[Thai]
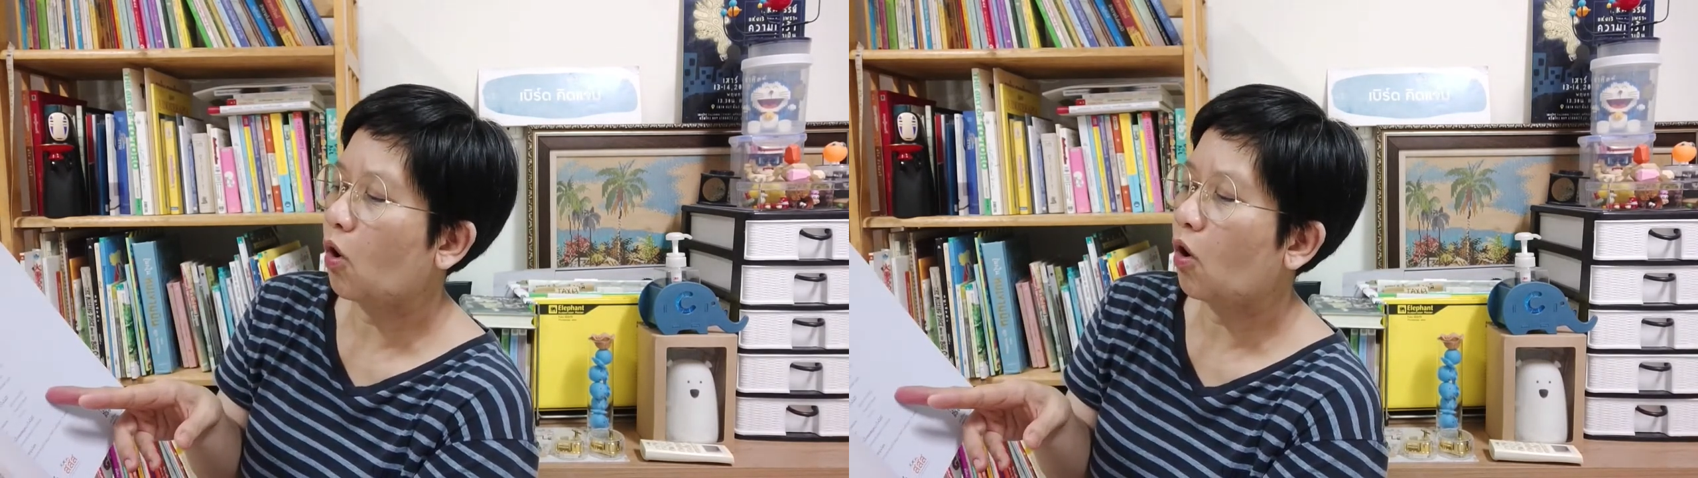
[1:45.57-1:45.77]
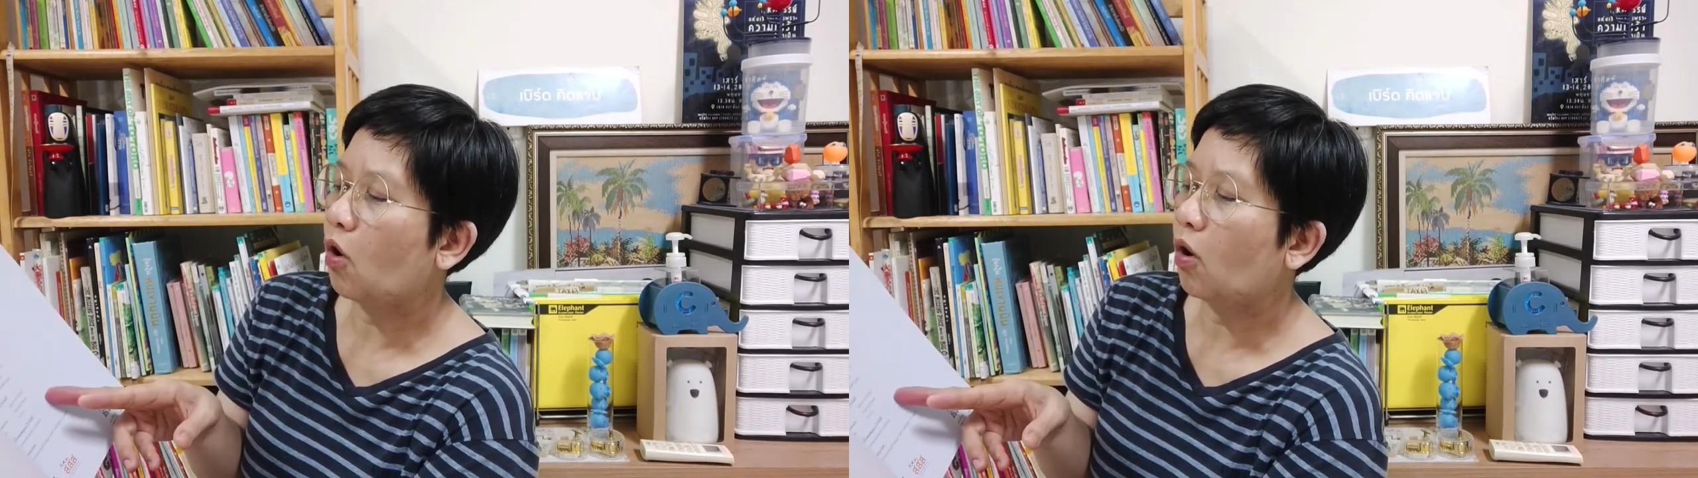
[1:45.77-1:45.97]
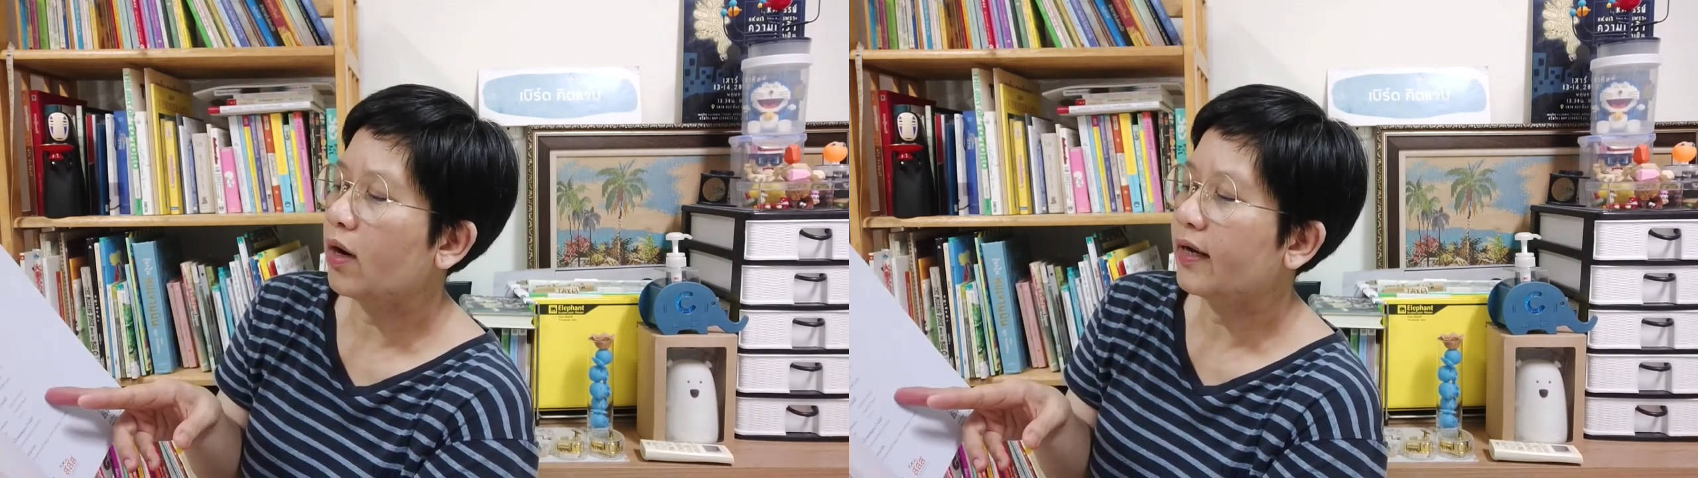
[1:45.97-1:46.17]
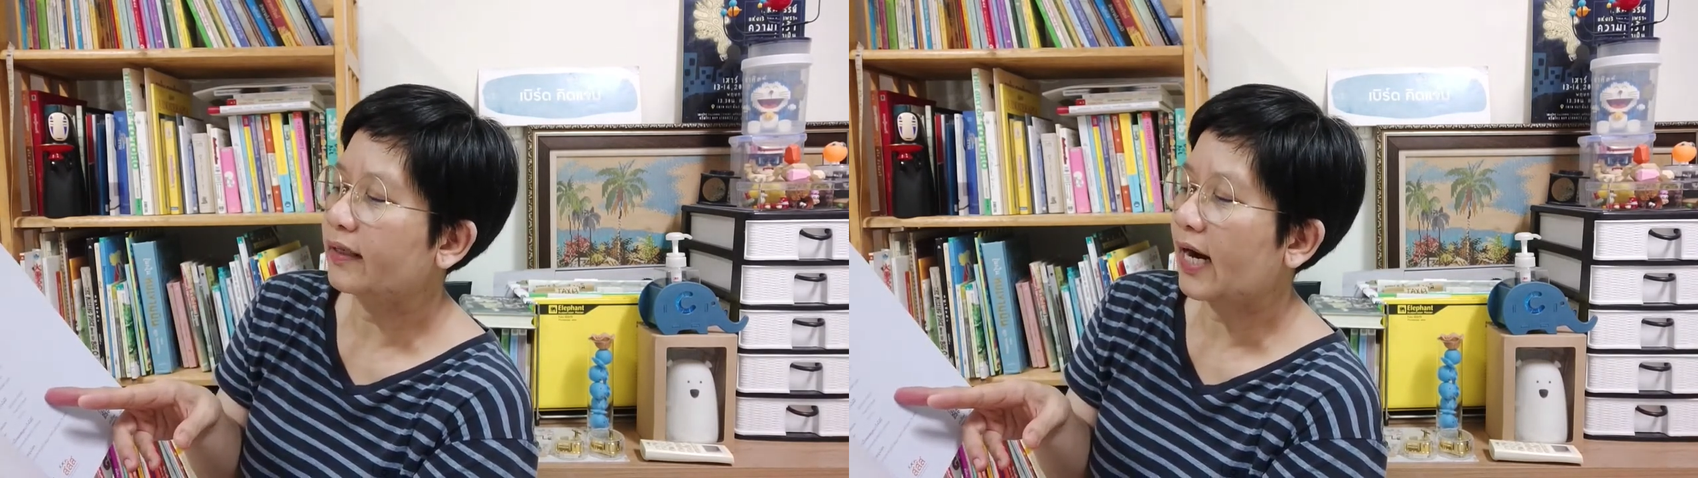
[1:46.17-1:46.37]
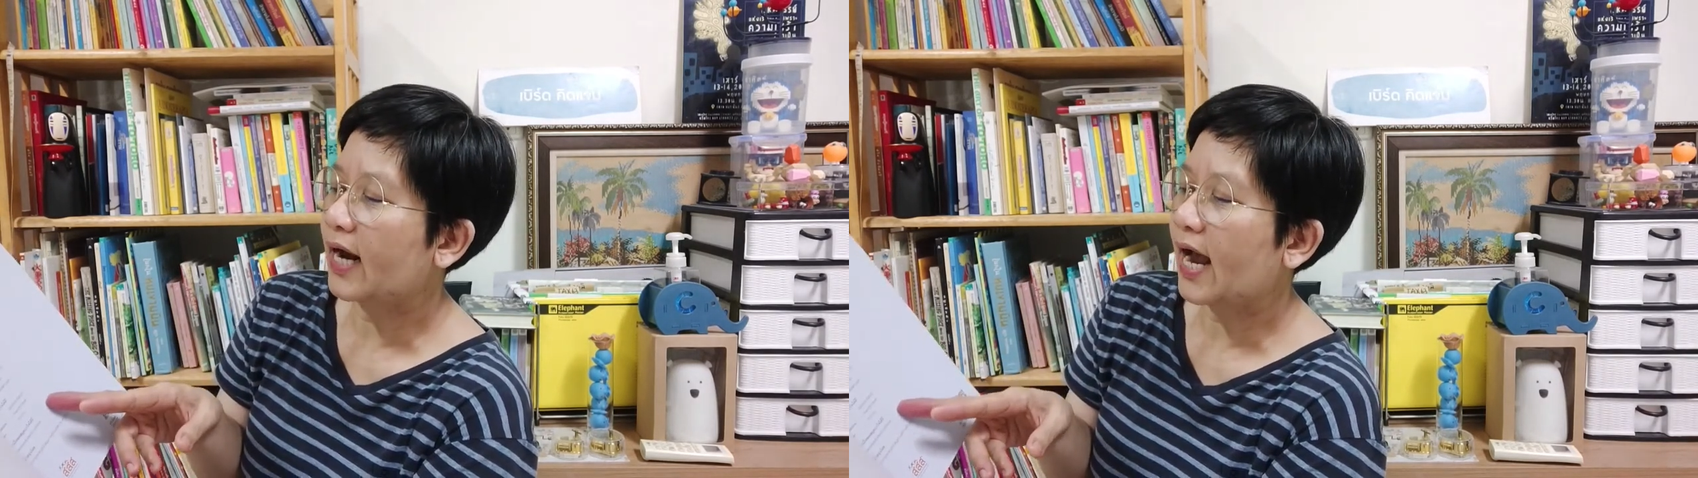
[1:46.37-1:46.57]
ก็
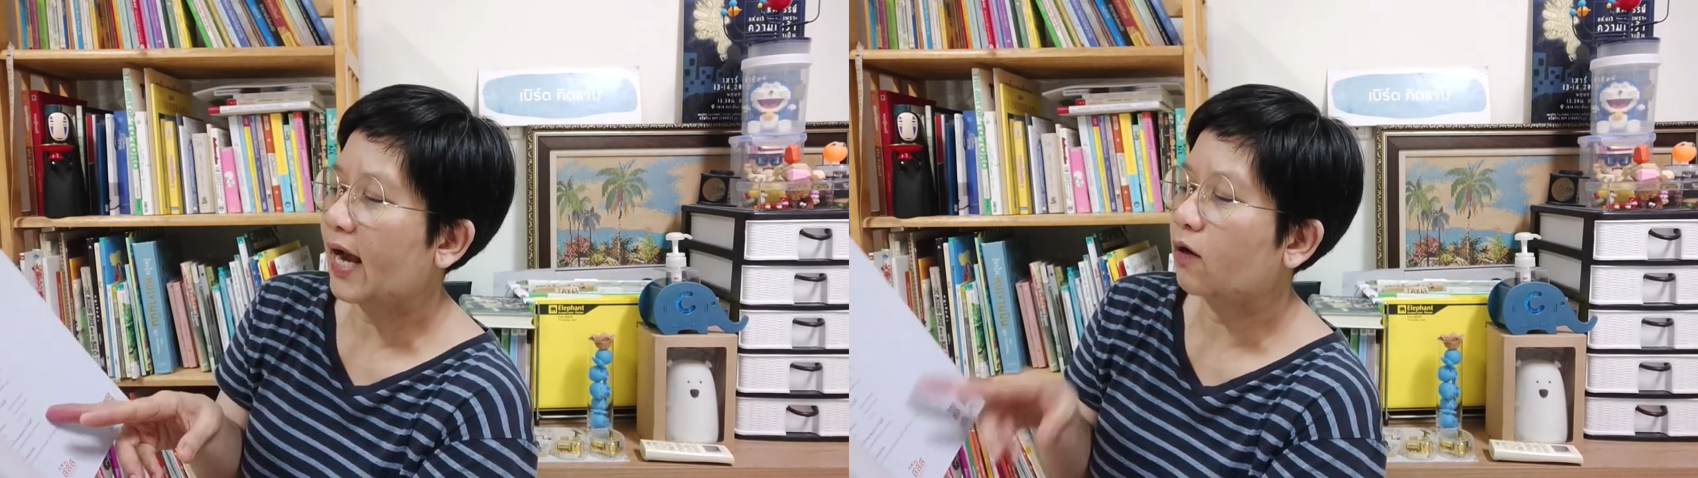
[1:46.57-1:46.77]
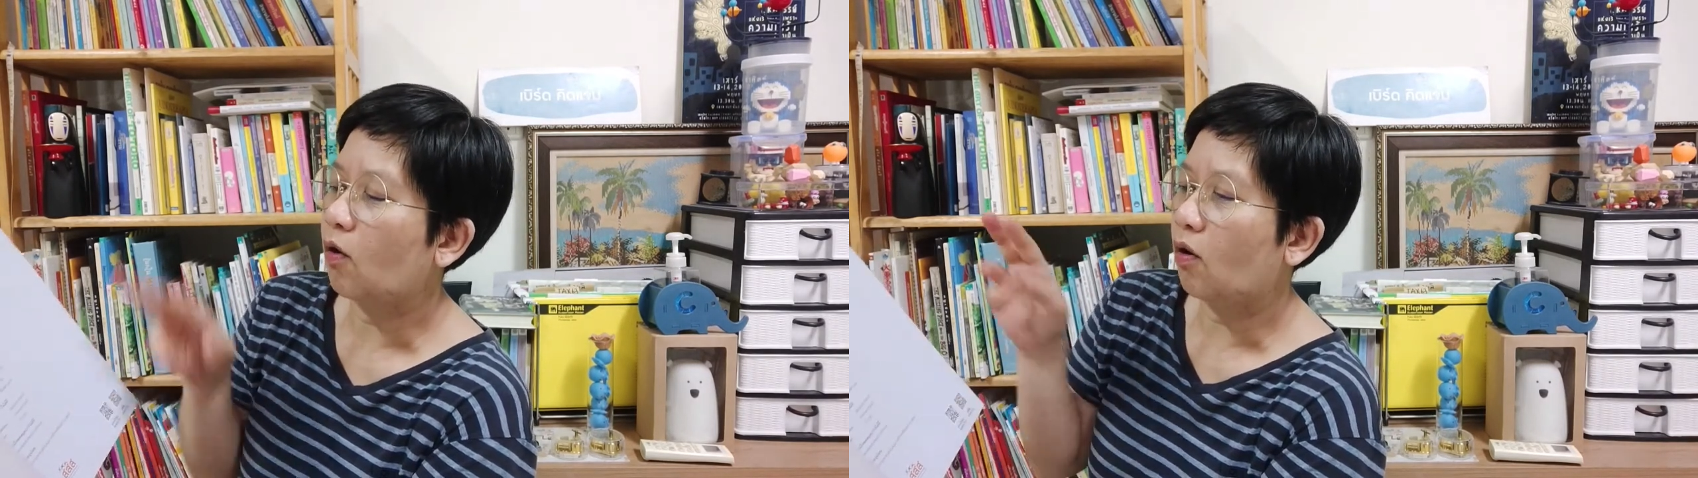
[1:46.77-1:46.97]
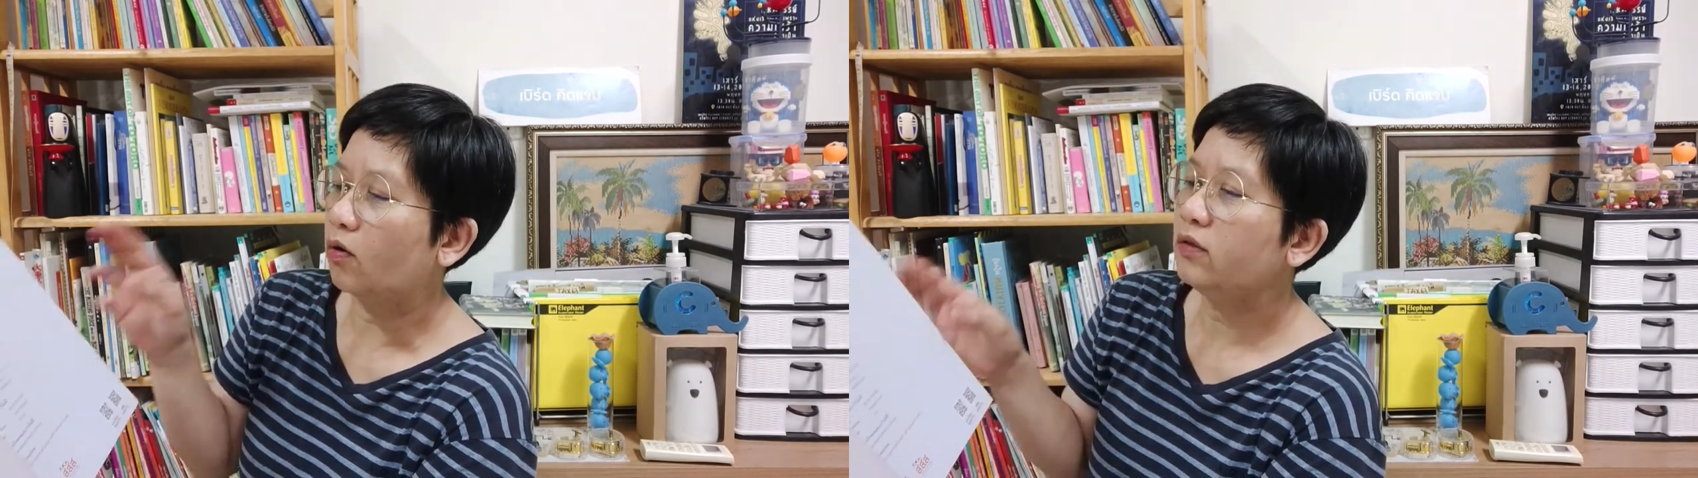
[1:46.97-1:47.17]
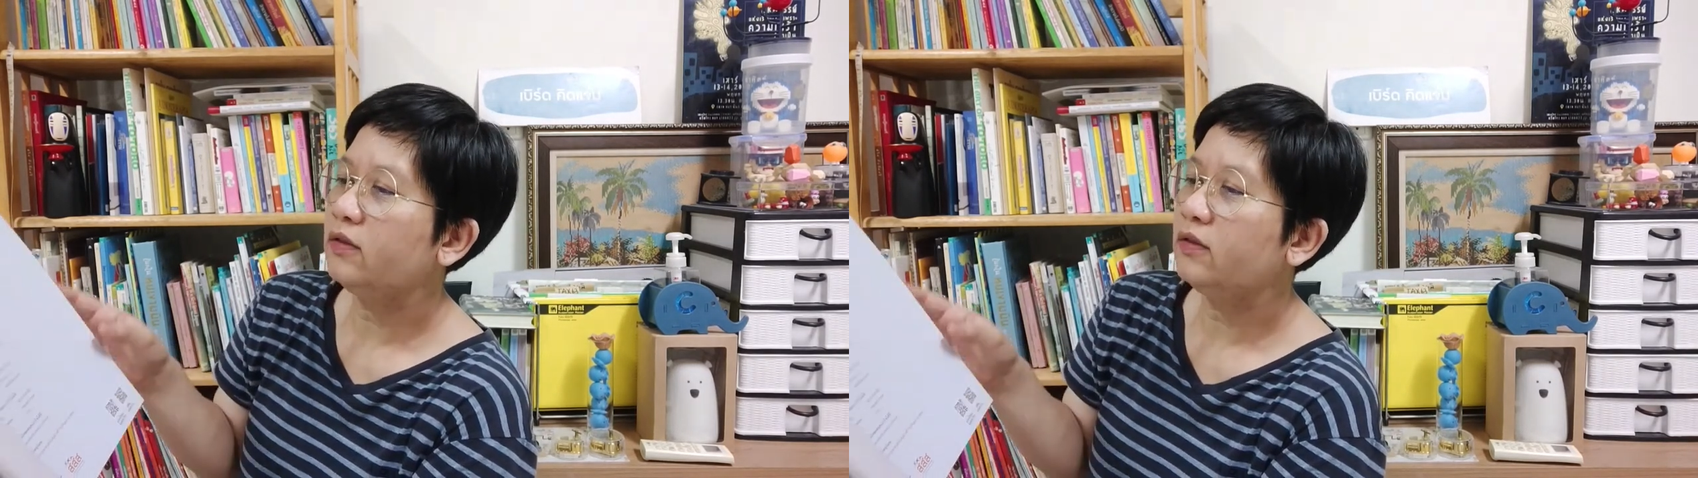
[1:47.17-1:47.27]
ราคาของ